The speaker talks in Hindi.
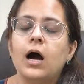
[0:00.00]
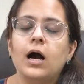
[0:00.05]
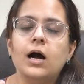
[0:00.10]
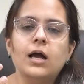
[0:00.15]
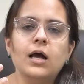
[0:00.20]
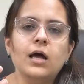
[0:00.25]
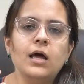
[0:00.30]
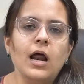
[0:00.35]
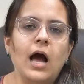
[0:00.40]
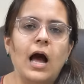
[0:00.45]

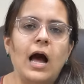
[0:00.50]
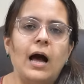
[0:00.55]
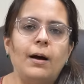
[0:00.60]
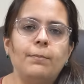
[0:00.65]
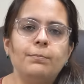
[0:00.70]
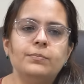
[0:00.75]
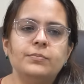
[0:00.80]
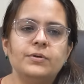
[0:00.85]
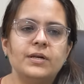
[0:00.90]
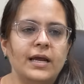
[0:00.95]
अगर
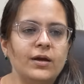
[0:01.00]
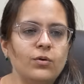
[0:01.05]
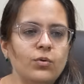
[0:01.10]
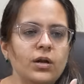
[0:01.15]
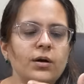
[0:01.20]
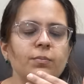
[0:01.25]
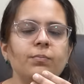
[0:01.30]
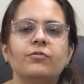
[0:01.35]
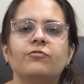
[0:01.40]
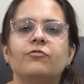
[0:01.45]
आप
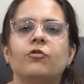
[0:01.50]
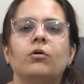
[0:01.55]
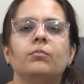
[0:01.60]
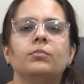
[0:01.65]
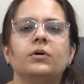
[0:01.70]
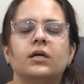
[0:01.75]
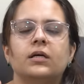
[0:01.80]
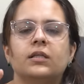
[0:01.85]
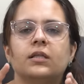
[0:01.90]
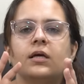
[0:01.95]
रेगुलर
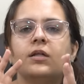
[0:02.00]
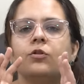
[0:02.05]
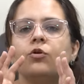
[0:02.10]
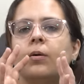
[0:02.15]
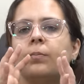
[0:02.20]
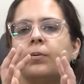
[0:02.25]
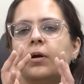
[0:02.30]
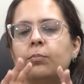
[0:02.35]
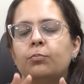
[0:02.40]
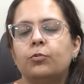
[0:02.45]
परफॉर्म करते हैं तो
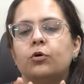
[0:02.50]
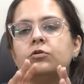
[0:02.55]
आपका